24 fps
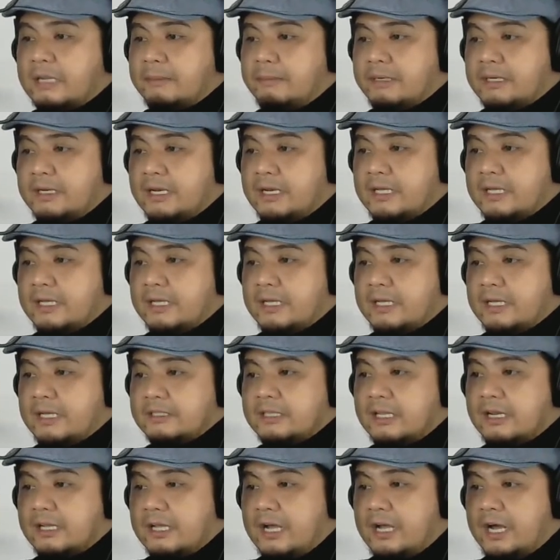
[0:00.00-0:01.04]
tamad lang
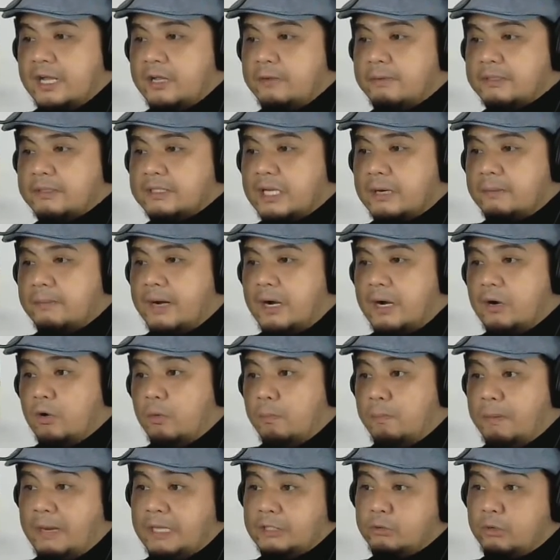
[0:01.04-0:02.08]
talaga ayaw magtrabaho,
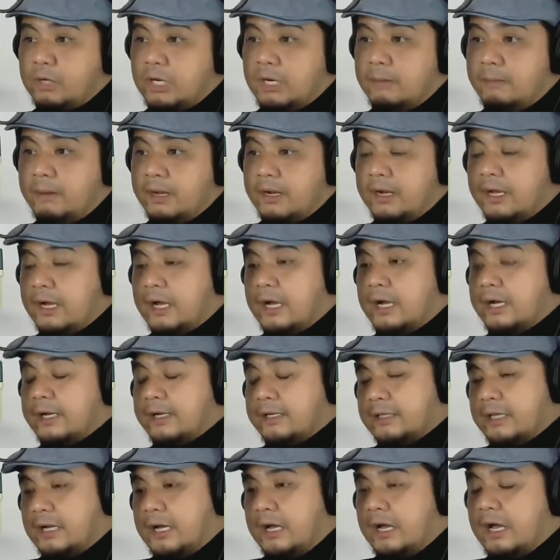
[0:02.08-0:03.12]
kompleto ka naman,
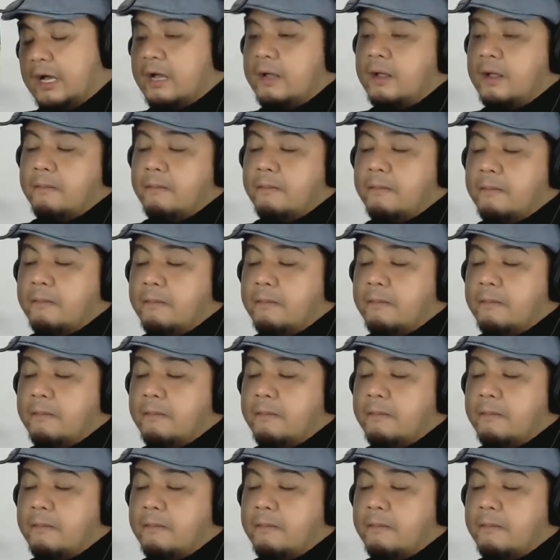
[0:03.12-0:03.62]
nakakakita ka,